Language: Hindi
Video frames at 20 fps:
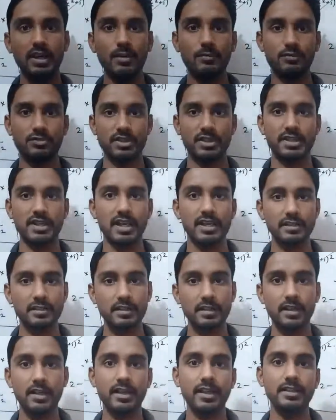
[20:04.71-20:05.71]
आप उसे याद
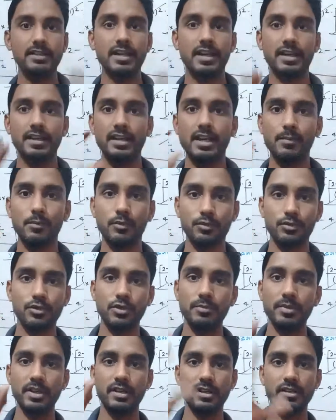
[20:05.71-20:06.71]
कर लेंगे ताकि आपको जो
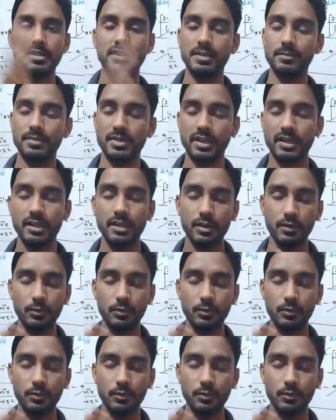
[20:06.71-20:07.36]
भी कंसेप्ट है